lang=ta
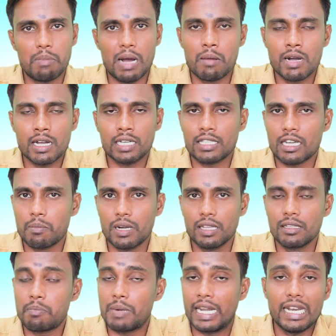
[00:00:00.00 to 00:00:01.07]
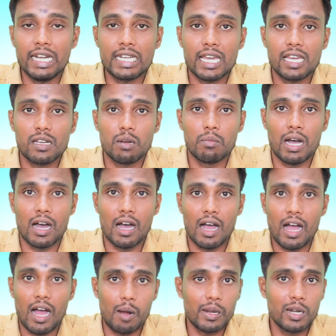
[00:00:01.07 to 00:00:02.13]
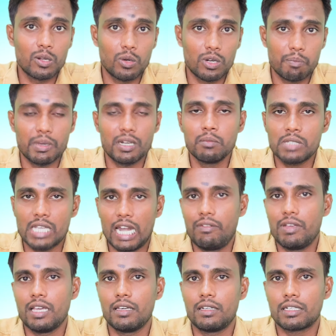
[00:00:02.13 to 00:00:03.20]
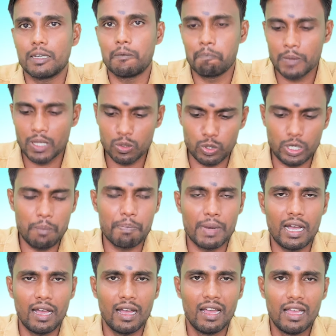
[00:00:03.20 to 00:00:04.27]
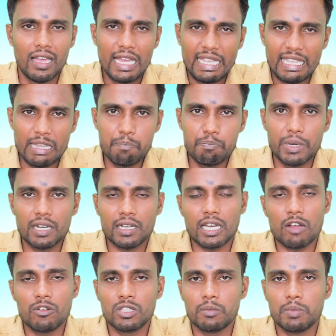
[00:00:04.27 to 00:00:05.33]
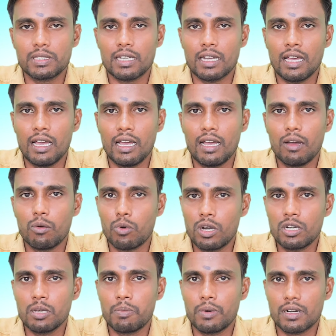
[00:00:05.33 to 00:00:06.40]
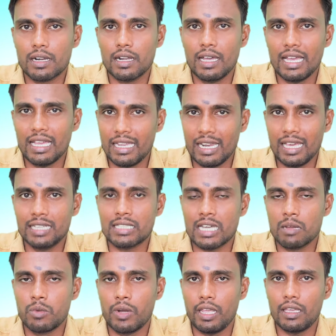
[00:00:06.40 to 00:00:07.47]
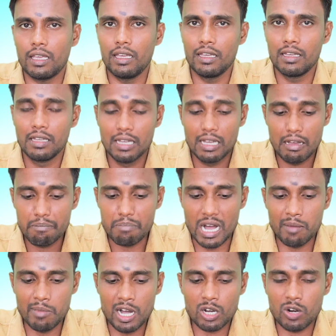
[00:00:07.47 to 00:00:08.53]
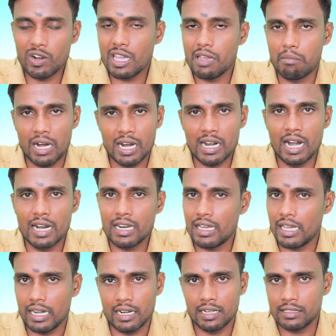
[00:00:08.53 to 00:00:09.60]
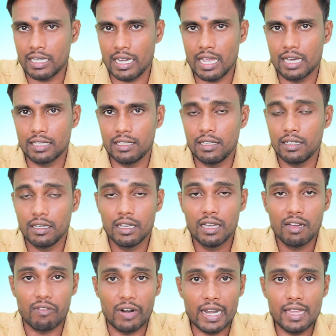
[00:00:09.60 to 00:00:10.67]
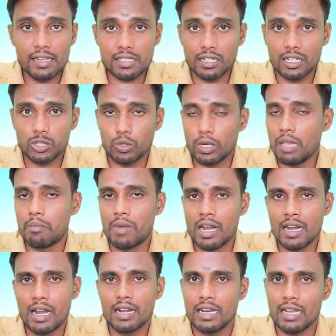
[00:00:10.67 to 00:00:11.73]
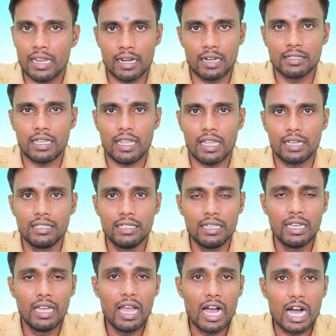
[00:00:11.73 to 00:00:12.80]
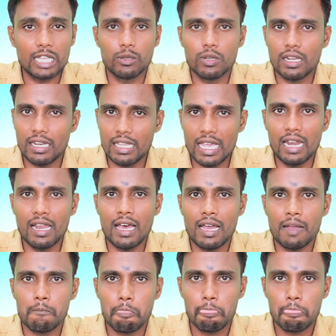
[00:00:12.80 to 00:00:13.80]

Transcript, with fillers: பாமக தரப்புல இருந்து பண்ணிட்டே இருக்குமா அப்படின்ற ஒரு பெரும் கேள்வியும் இருக்கு குறிப்பா இப்ப இருக்கிற வந்து பாத்தீங்கன்னா ஓட்டு போடுற இளைய தலைமுறைக்கு பாமகவுடைய மாநாடுனா என்னன்னு தெரியாது பன்னீர் சங்கத்துடைய மாநாடுனா என்னன்னு தெரியாது அதோட ரியலா